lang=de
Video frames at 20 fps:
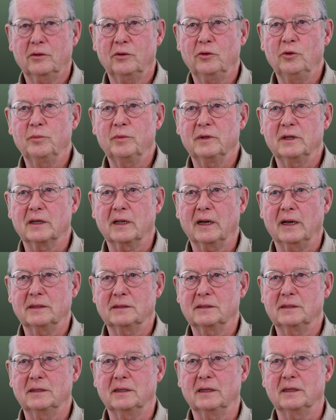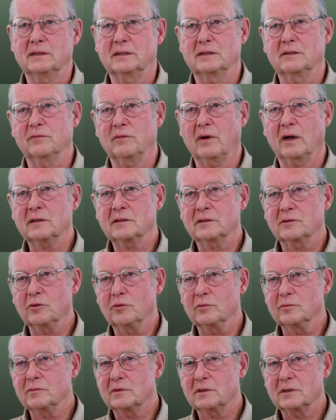über die Grenzen des
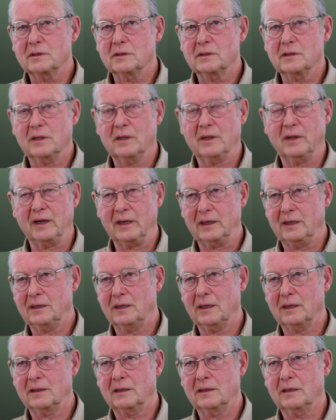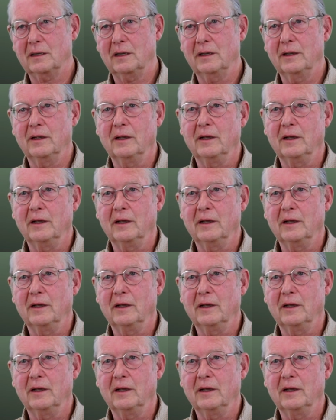Wachstums berichtet.